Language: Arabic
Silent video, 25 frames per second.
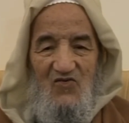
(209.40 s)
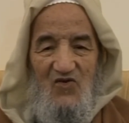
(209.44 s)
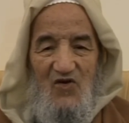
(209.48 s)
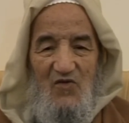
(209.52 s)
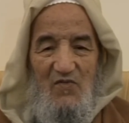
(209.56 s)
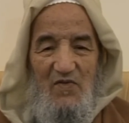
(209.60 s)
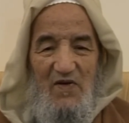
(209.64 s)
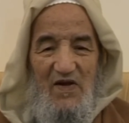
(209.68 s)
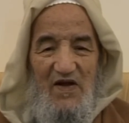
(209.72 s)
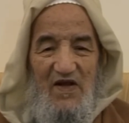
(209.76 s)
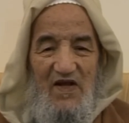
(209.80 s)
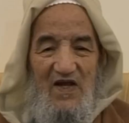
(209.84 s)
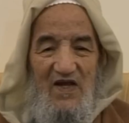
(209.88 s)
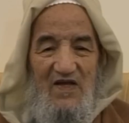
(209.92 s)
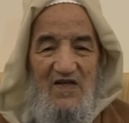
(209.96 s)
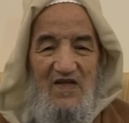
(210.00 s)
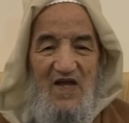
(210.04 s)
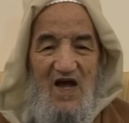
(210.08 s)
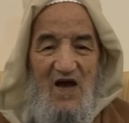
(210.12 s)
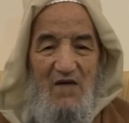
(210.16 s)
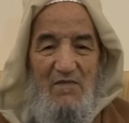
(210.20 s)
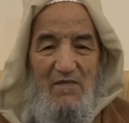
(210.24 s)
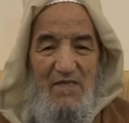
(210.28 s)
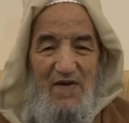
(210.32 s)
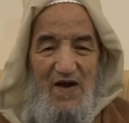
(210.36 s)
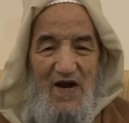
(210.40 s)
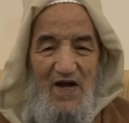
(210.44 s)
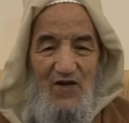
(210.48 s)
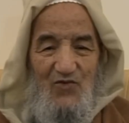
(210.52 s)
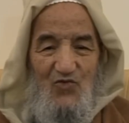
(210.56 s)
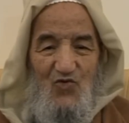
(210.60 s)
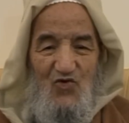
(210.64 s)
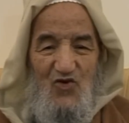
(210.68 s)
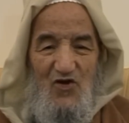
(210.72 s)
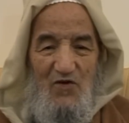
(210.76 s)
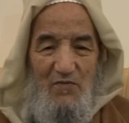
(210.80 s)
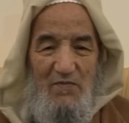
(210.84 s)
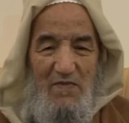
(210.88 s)
وبقيت يتأمل
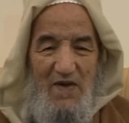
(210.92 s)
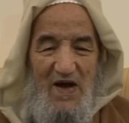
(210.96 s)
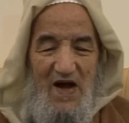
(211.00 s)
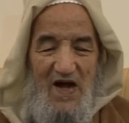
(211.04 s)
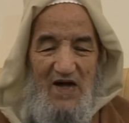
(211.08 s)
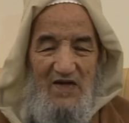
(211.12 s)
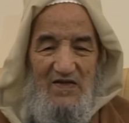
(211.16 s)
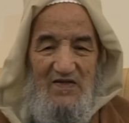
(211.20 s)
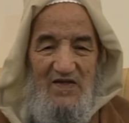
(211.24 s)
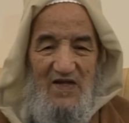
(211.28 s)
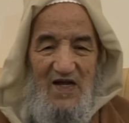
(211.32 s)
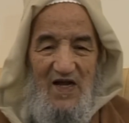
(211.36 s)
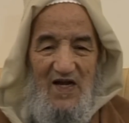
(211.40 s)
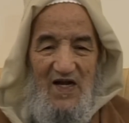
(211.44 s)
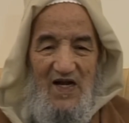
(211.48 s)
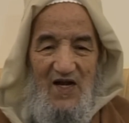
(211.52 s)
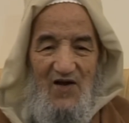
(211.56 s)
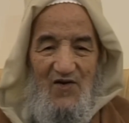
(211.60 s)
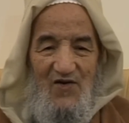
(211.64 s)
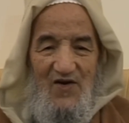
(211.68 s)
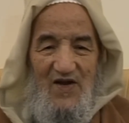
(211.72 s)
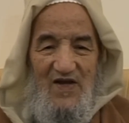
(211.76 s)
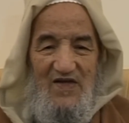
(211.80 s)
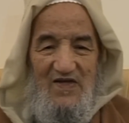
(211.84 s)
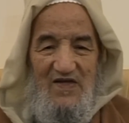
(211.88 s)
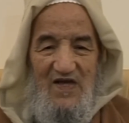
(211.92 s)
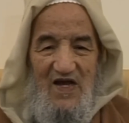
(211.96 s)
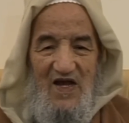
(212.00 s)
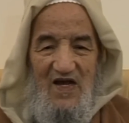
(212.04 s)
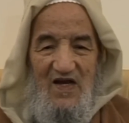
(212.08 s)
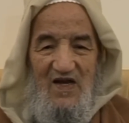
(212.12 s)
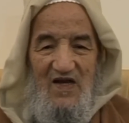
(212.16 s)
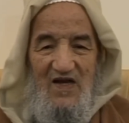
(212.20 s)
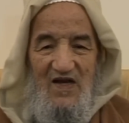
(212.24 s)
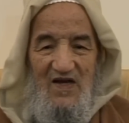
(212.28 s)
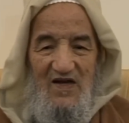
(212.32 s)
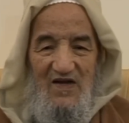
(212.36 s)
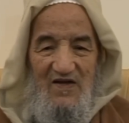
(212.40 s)
جماعة شعر
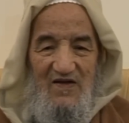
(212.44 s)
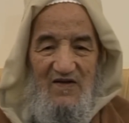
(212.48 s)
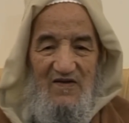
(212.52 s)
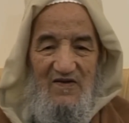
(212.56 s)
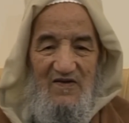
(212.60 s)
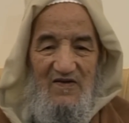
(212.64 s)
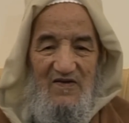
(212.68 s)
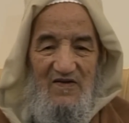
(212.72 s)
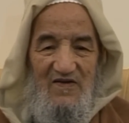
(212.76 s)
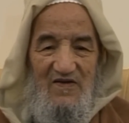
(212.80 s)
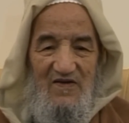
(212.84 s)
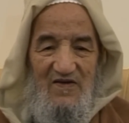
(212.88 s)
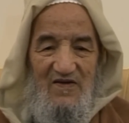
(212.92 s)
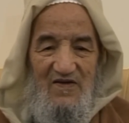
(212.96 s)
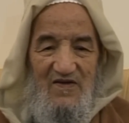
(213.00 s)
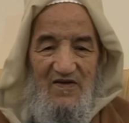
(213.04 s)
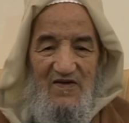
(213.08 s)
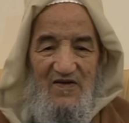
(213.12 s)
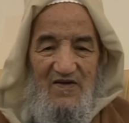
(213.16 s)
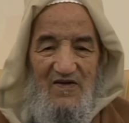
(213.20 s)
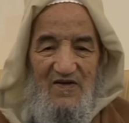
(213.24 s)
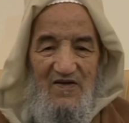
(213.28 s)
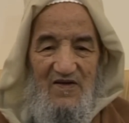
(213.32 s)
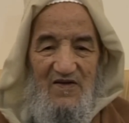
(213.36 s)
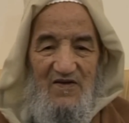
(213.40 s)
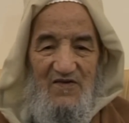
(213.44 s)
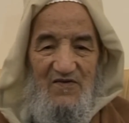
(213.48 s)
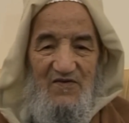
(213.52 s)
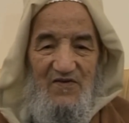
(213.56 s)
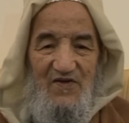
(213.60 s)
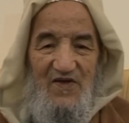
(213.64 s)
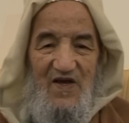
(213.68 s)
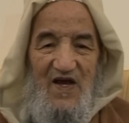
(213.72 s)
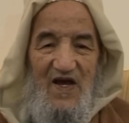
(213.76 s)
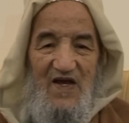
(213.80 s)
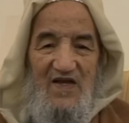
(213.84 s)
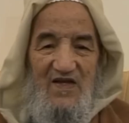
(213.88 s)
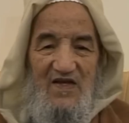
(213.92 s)
الإحسان
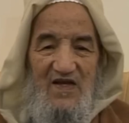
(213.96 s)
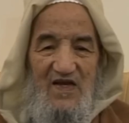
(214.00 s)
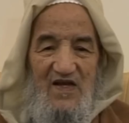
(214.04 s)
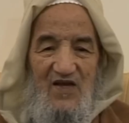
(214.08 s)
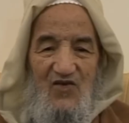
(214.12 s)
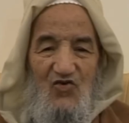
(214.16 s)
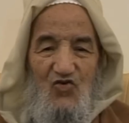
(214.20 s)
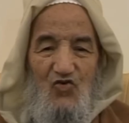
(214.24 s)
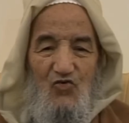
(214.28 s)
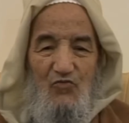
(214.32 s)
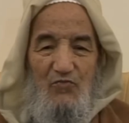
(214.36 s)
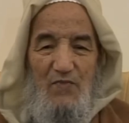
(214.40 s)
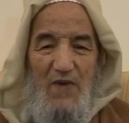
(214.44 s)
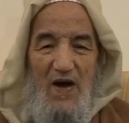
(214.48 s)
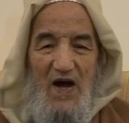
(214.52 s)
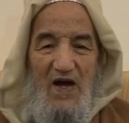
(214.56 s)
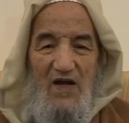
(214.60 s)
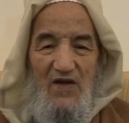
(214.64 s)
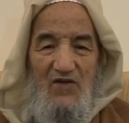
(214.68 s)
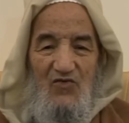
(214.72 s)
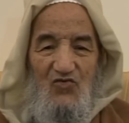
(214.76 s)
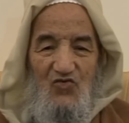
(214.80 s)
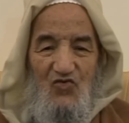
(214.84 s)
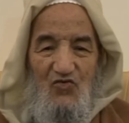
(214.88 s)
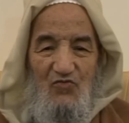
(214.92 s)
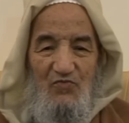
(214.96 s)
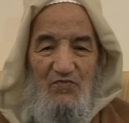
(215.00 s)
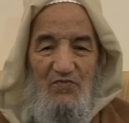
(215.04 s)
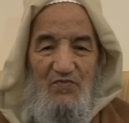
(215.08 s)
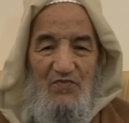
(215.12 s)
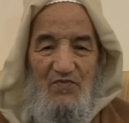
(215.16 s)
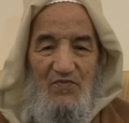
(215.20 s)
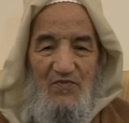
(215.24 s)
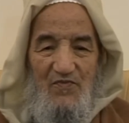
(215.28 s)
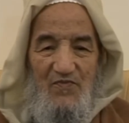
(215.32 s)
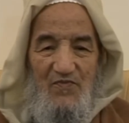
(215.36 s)
في أيديكم أنتم